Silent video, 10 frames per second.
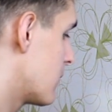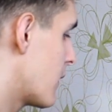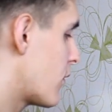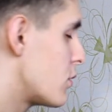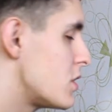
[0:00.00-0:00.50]

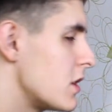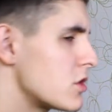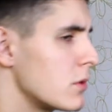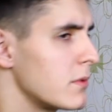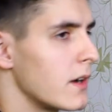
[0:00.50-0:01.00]
Включили,
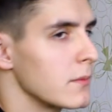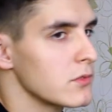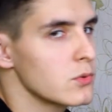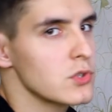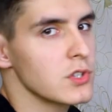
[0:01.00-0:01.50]
чтобы ладно,
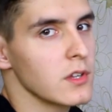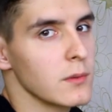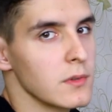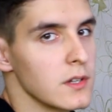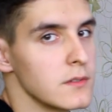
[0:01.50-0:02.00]
скучно не было.